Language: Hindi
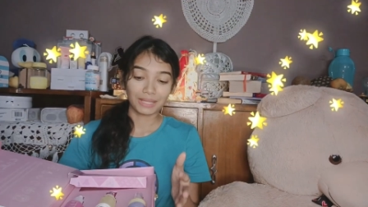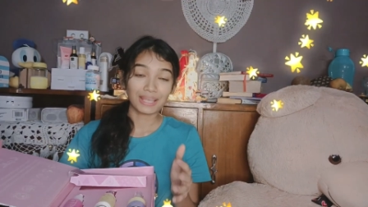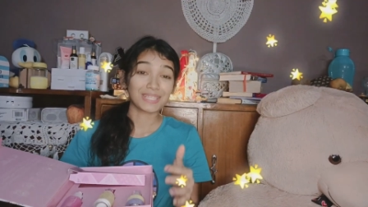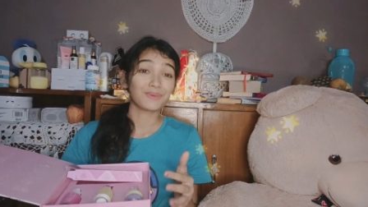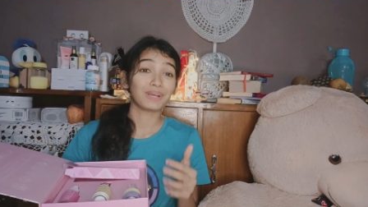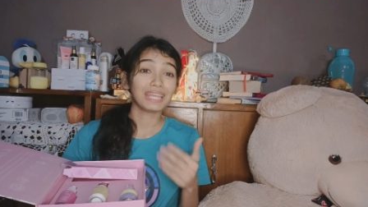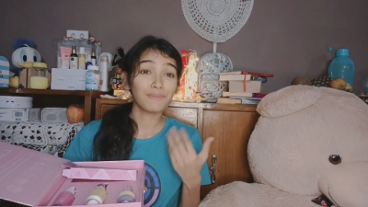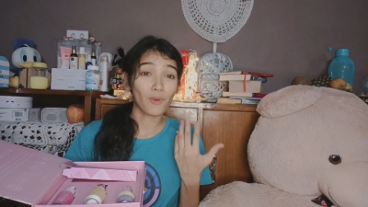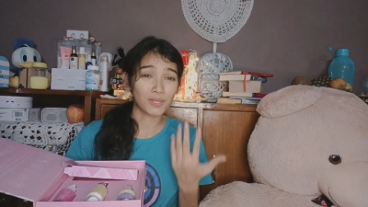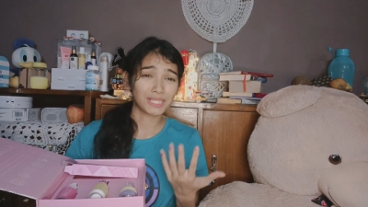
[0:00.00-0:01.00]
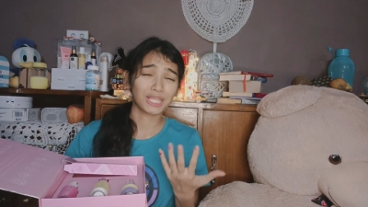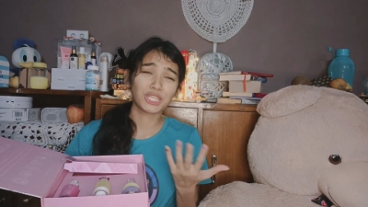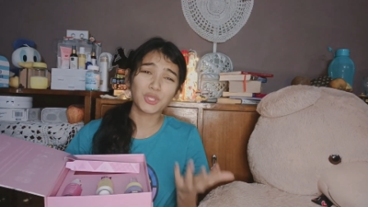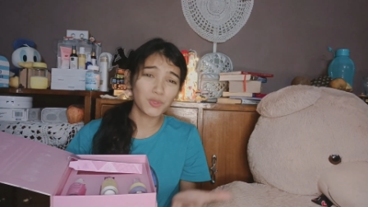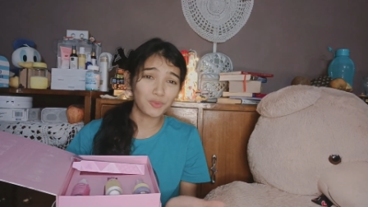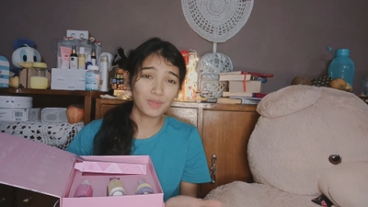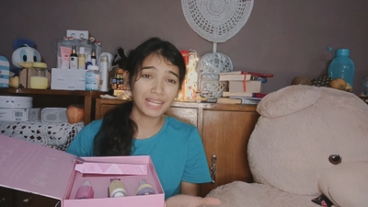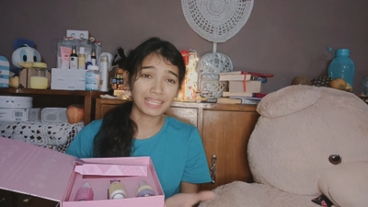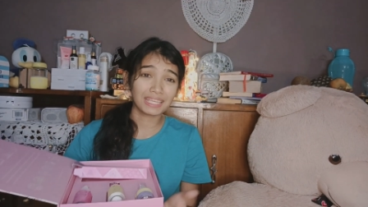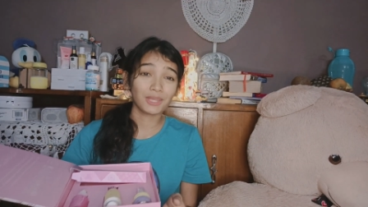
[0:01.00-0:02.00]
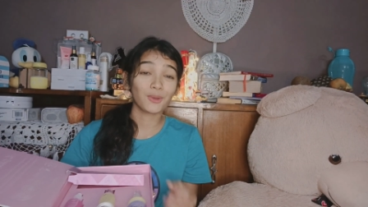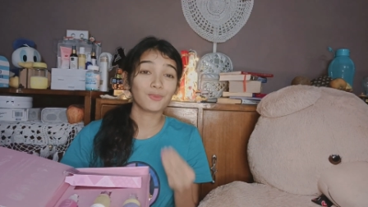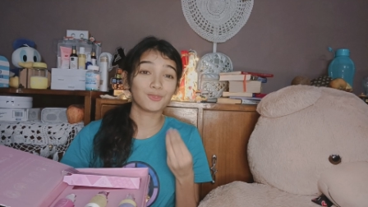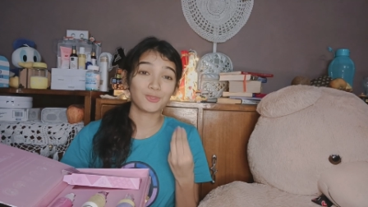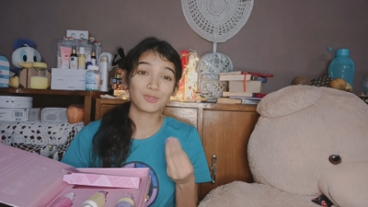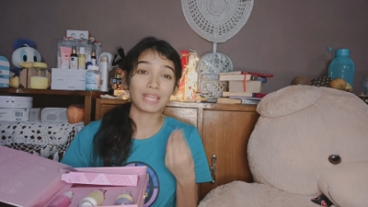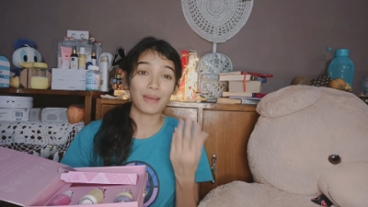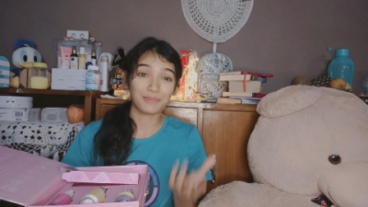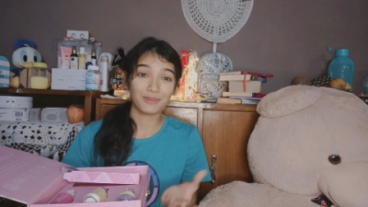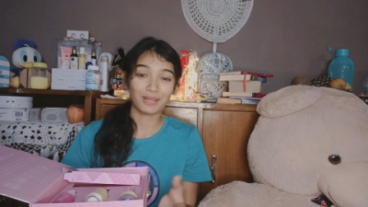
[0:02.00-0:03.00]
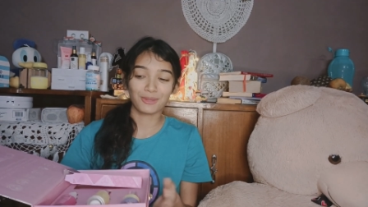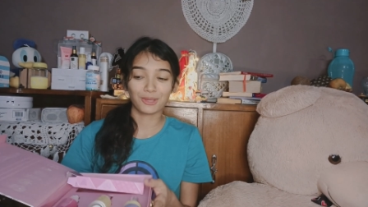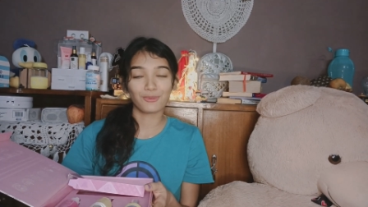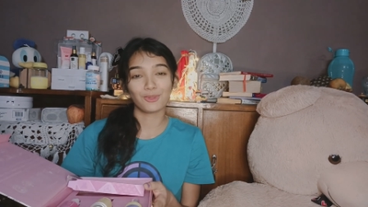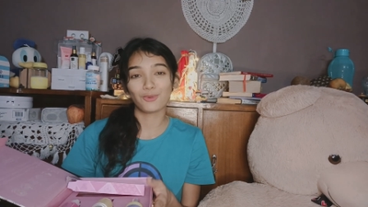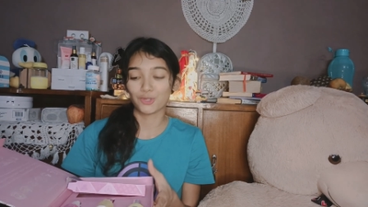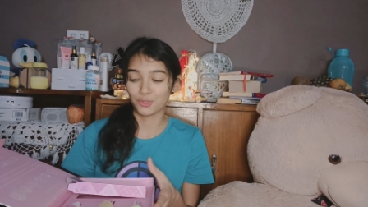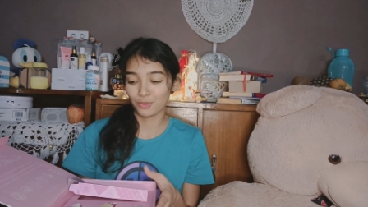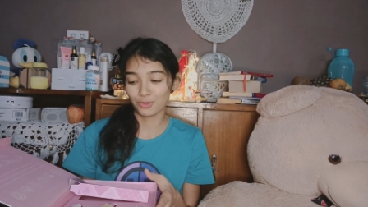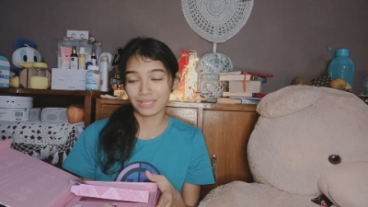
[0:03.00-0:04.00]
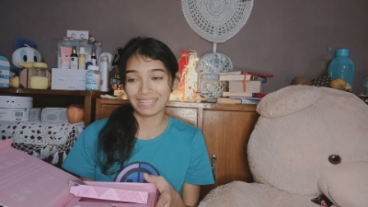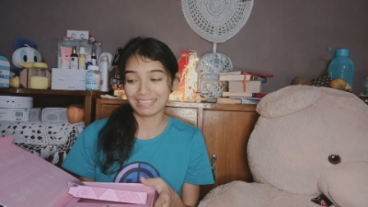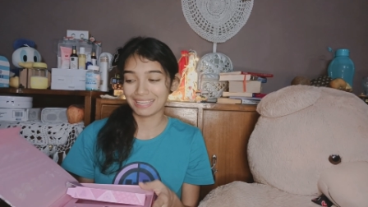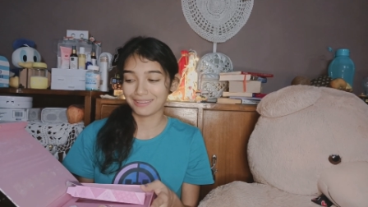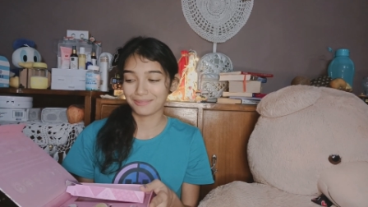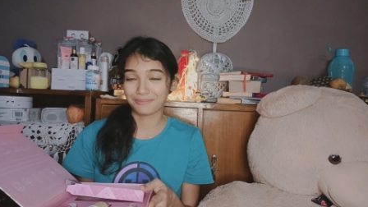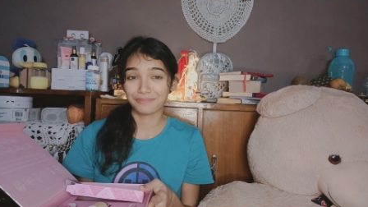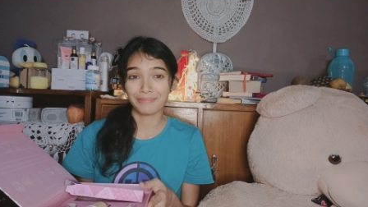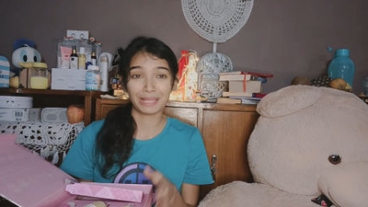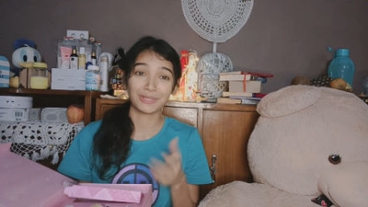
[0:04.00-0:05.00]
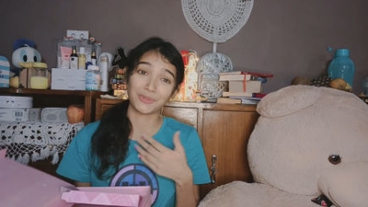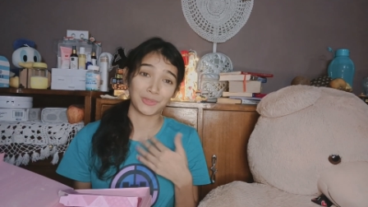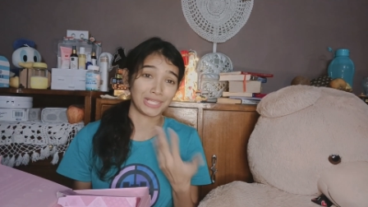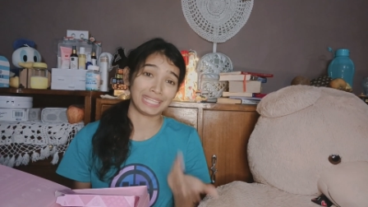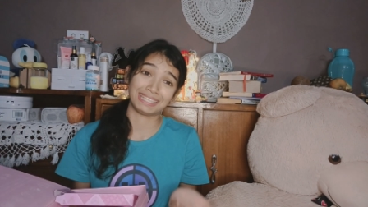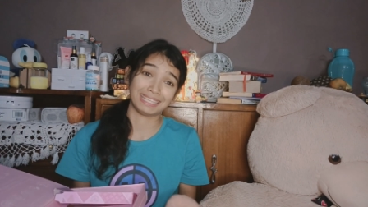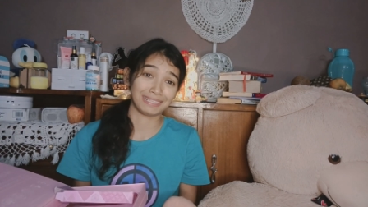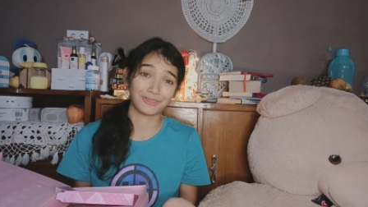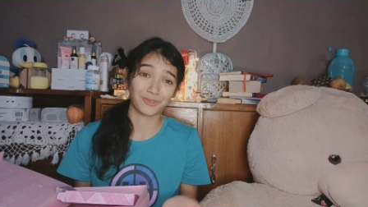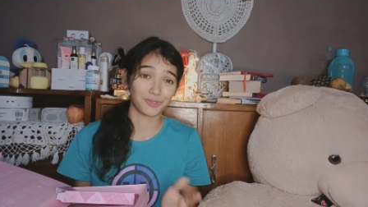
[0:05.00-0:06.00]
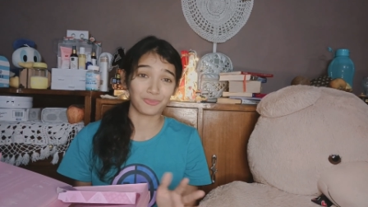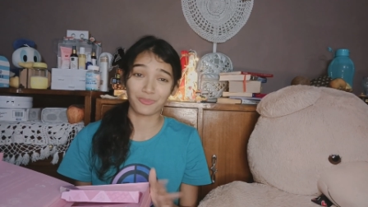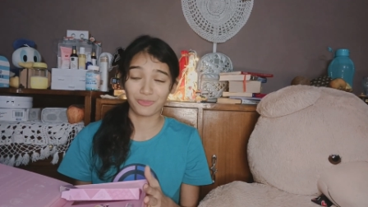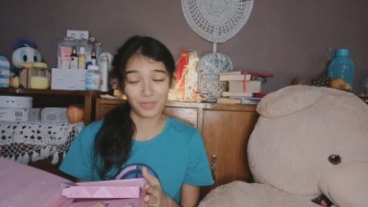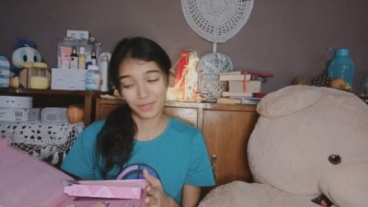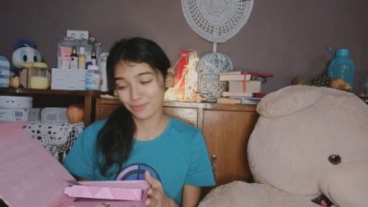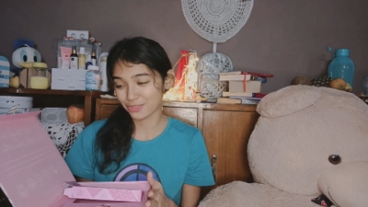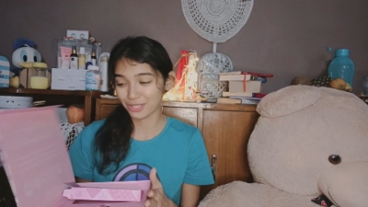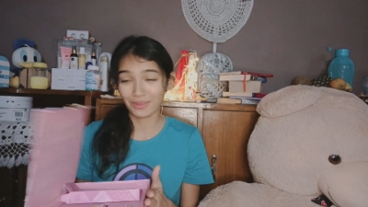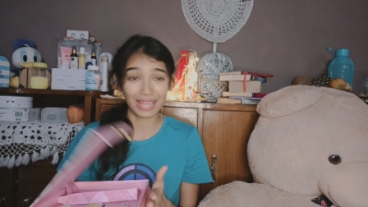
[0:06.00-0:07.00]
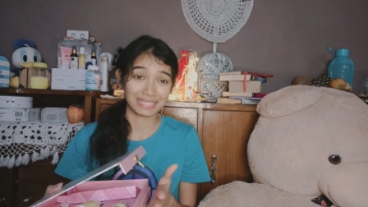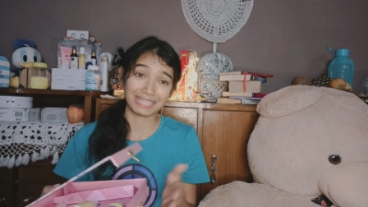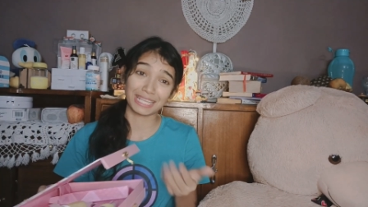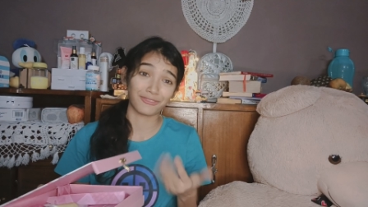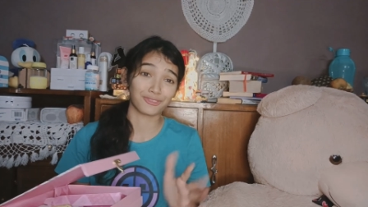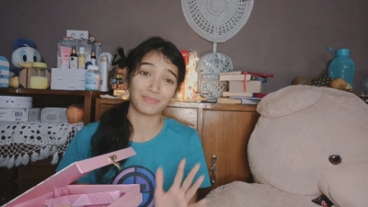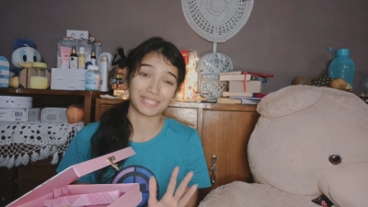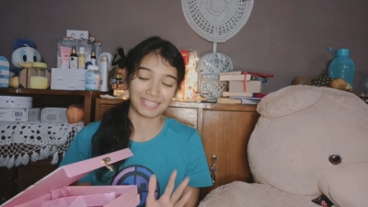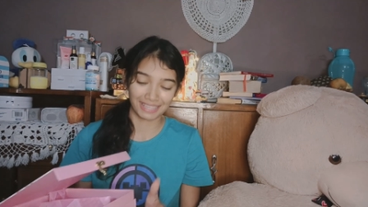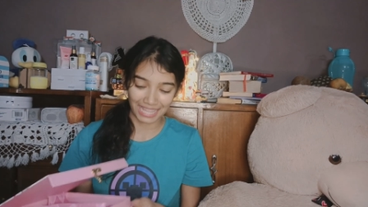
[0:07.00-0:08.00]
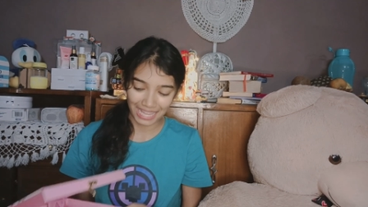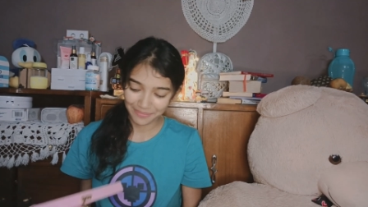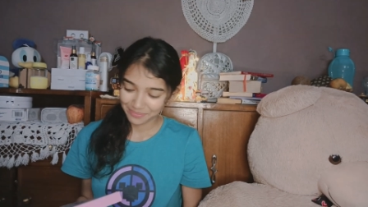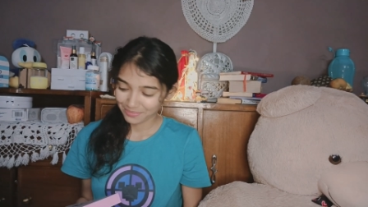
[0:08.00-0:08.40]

मतलब ऐसे होगा कि बहुत ज़्यादा क्यूट भी लगेगी और जो सामने वाले होंगे वो तो खुश भी हो जाएंगे मैं तो हो जाती है खुश क्योंकि मुझे तो ऐसे ही गिफ्ट्स पसंद है